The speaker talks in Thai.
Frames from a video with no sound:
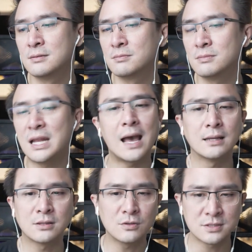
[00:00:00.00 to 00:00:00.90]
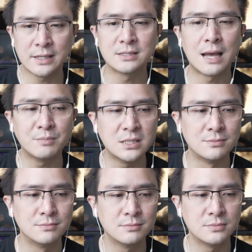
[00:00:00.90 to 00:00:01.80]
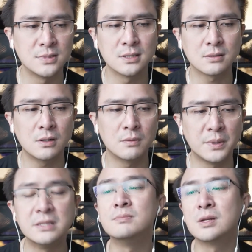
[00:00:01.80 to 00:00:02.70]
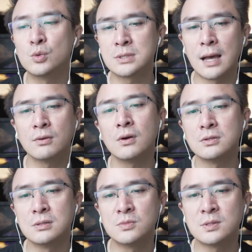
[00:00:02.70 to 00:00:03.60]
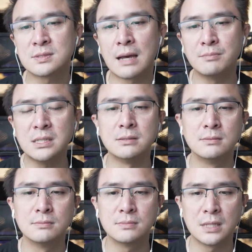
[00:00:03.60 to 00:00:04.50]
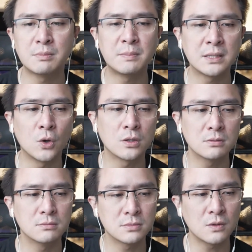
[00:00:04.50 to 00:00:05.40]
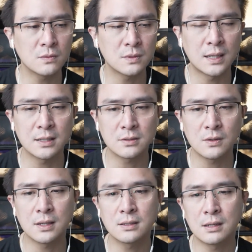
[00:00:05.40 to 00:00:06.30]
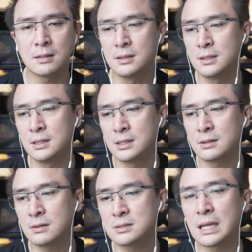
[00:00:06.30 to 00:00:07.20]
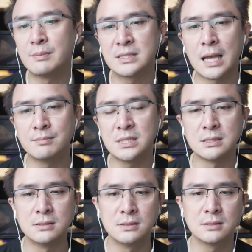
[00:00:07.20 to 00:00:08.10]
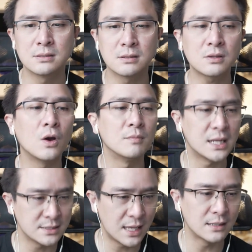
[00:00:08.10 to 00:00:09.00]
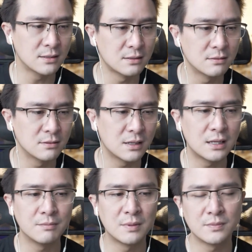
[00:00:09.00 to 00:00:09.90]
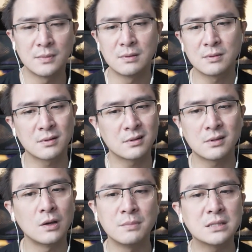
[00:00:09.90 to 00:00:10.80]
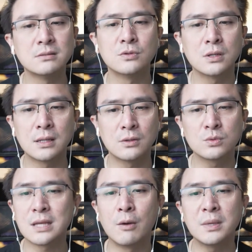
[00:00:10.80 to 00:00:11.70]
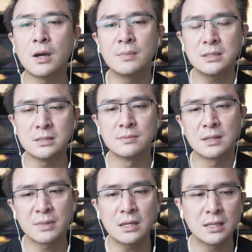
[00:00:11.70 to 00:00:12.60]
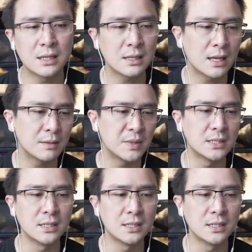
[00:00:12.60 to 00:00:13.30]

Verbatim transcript: ไม่ได้ต้องใส่สามหมื่นนะก็ไปยืมเงินลูกสาวเขาเยอะเมื่อสามหมื่นนะไม่เป็นกฎต้องยังไงก็ต้องงั้นอ่ะก็ใส่ไปสามหมื่นก็ถอนมาได้แสนหนึ่งอะไรก็ถอนไม่ถึงด้วยนะ ลูกสาวไม่ยอมให้ยืมนะมันก็เลยคล้ายๆเป็น